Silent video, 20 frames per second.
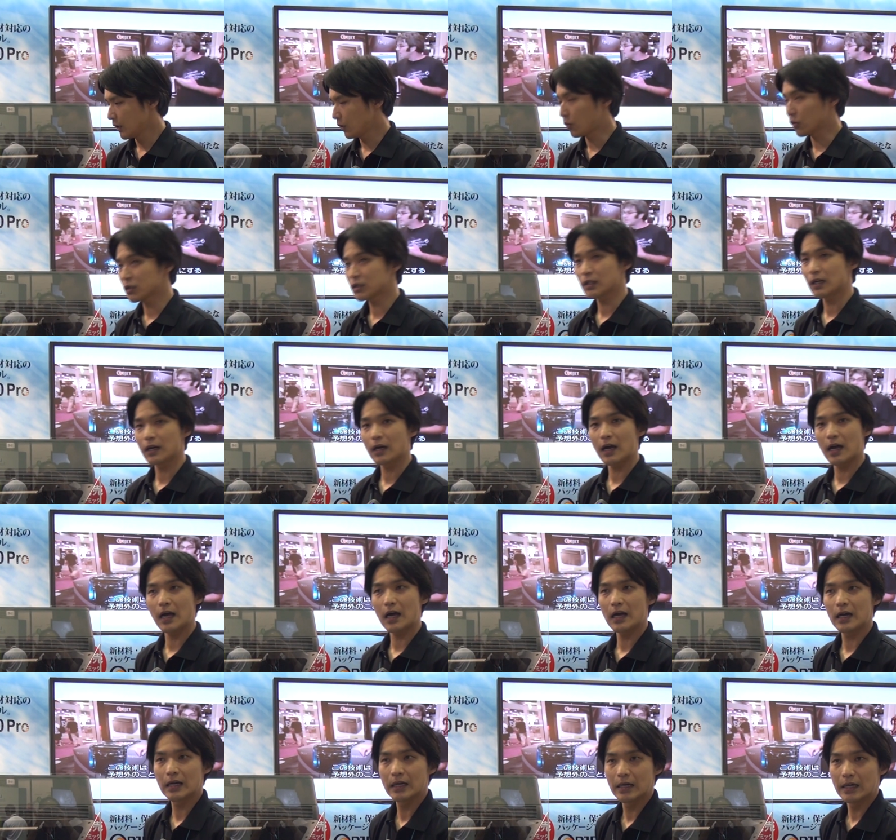でこちら
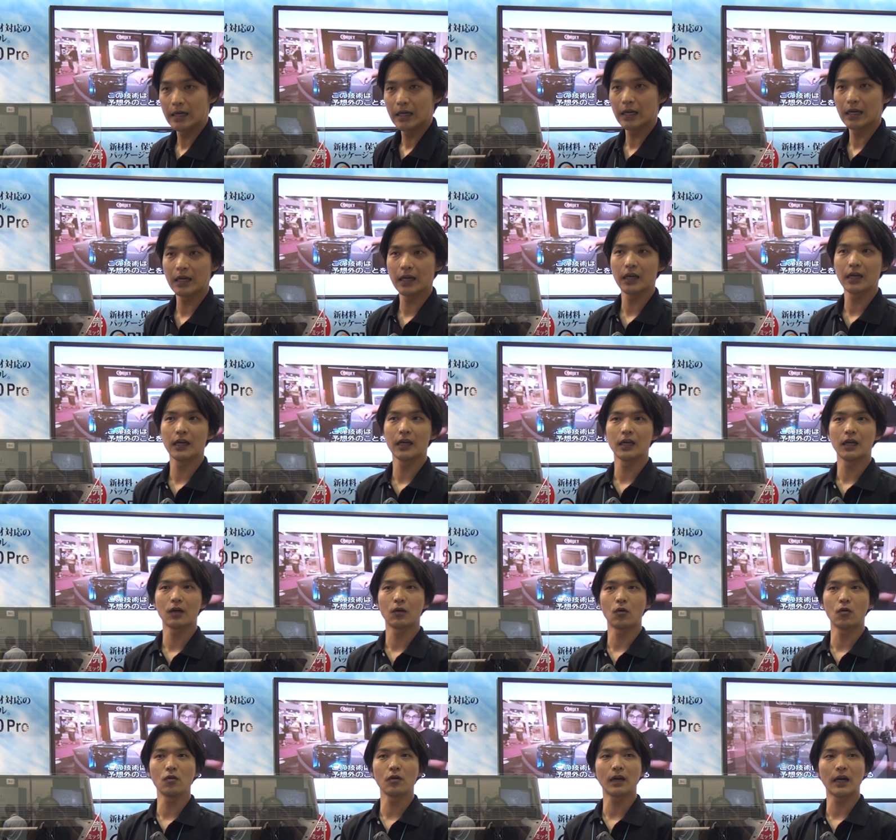が、
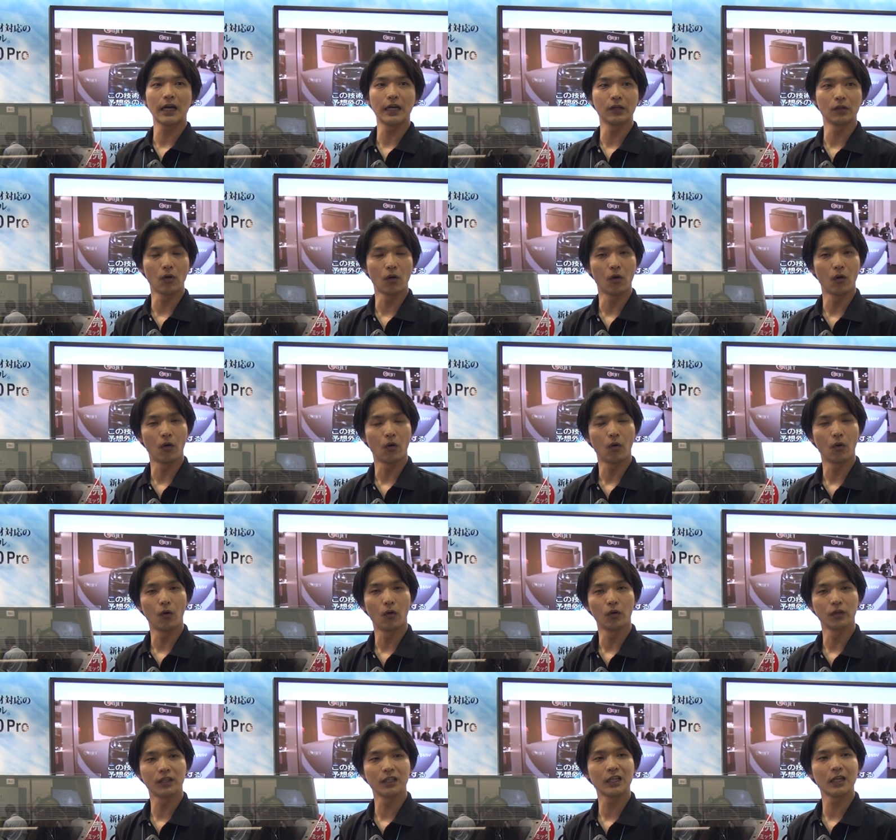えー、今回
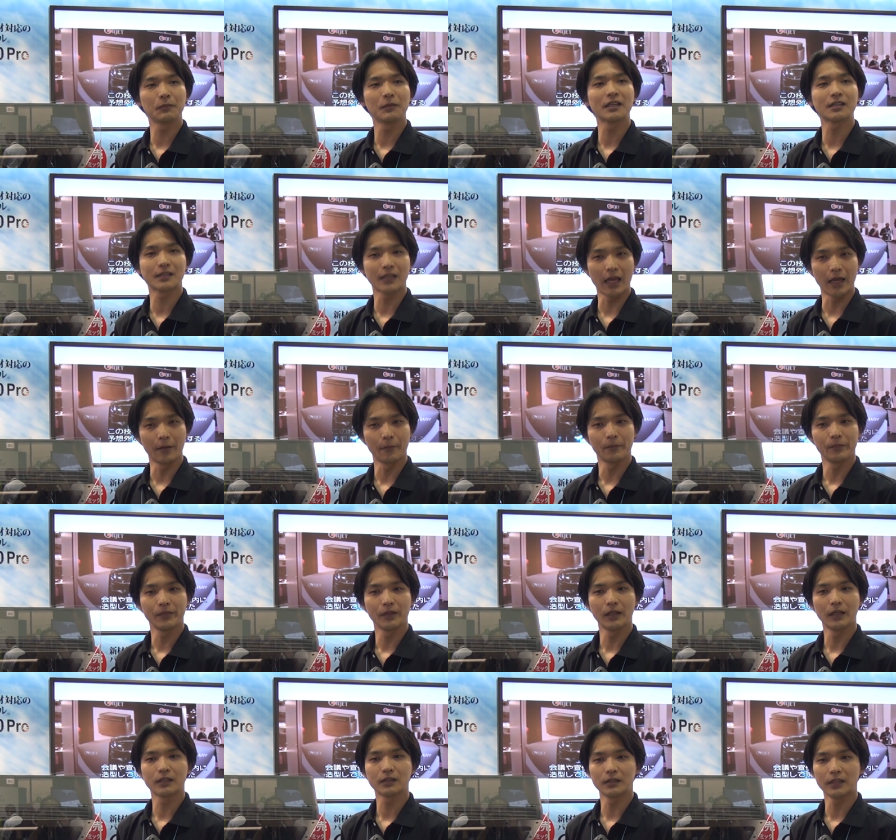の DMS 展
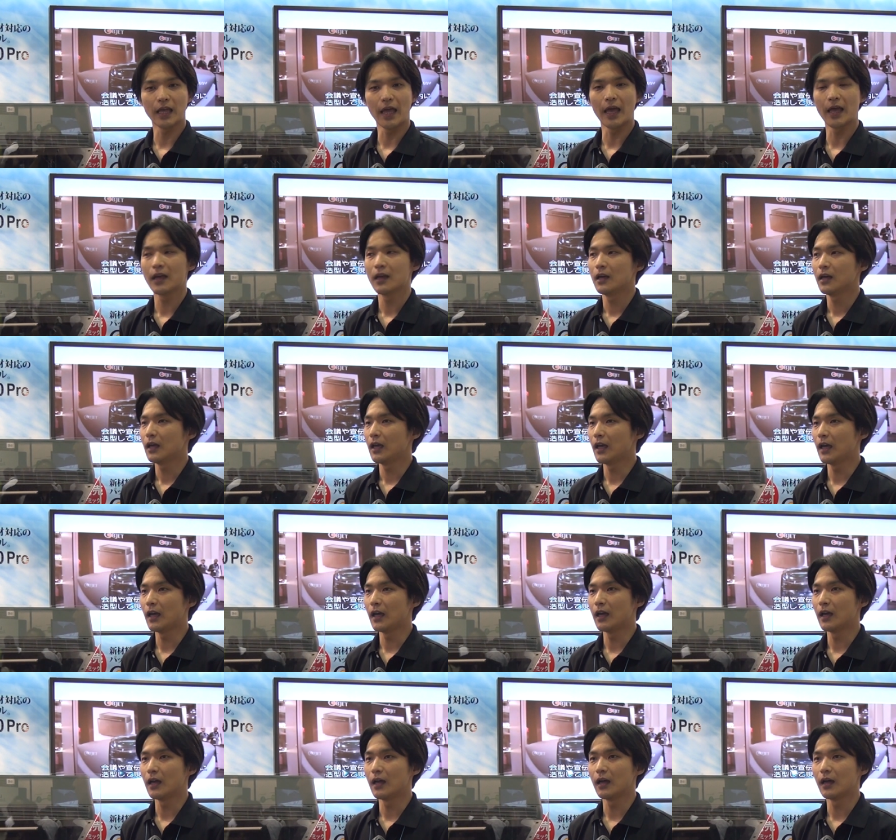ですね、
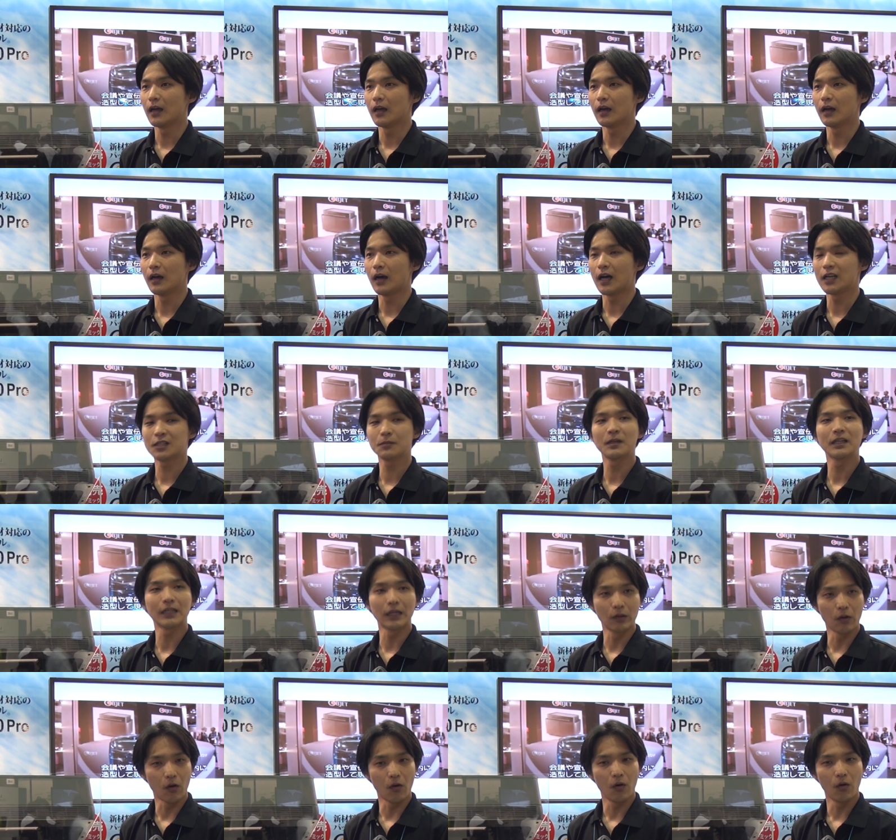えー、初め
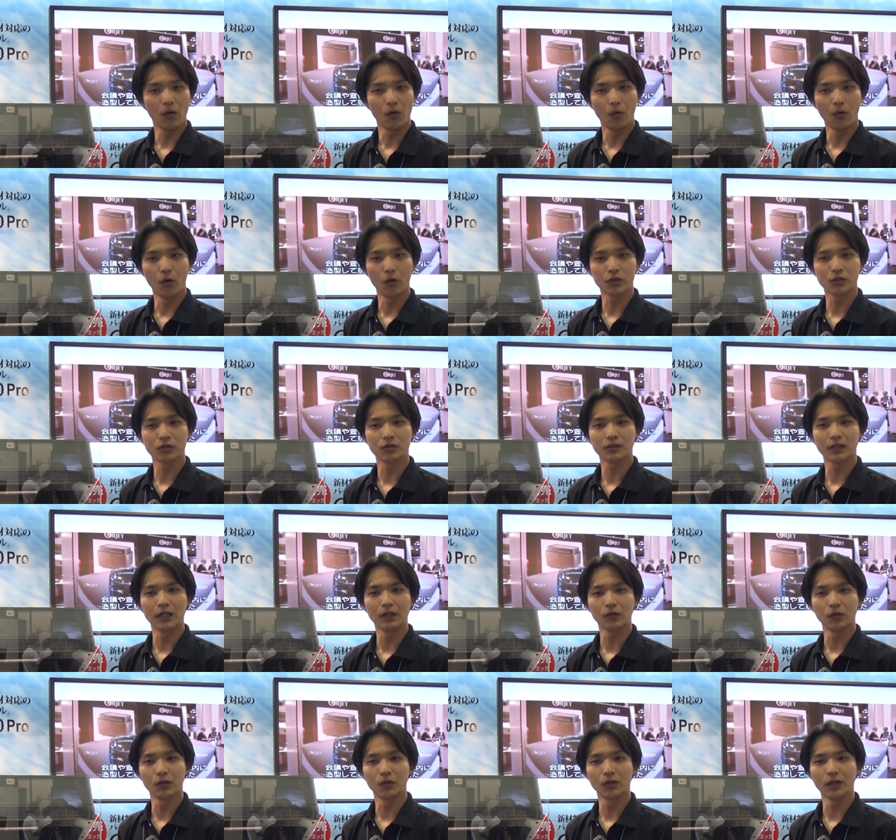ての出
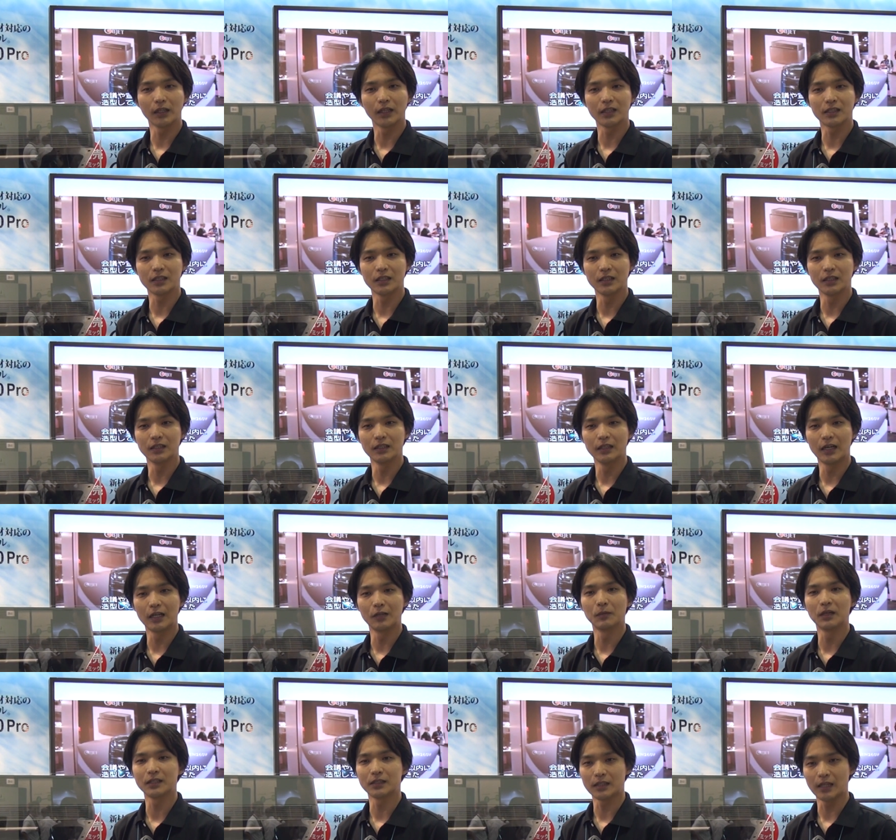店という形にな
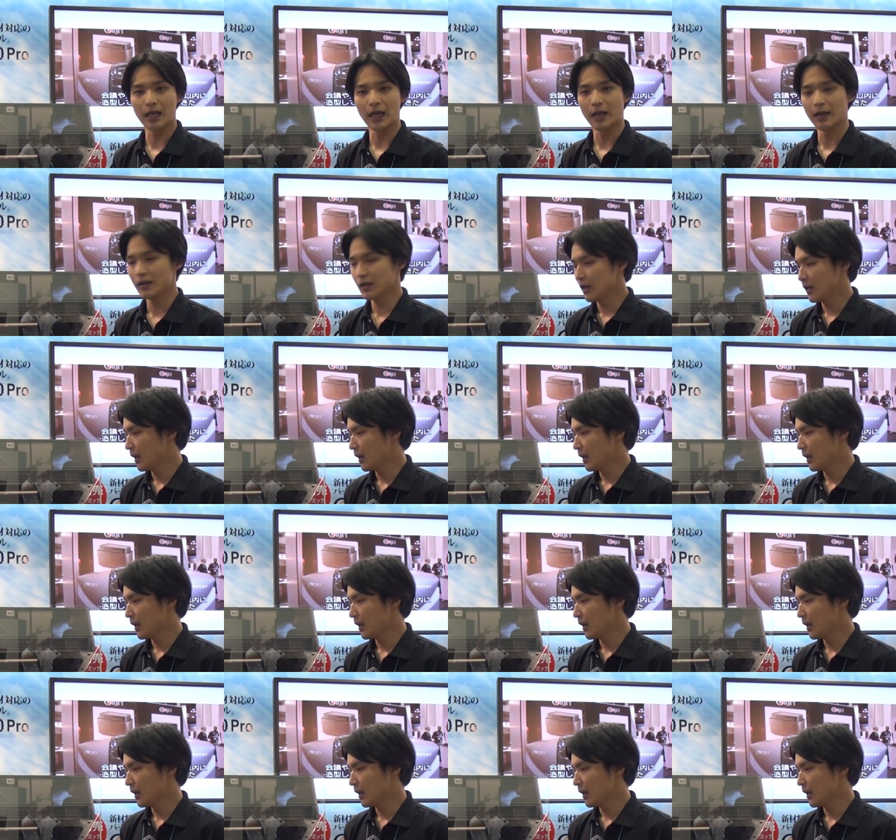りまして、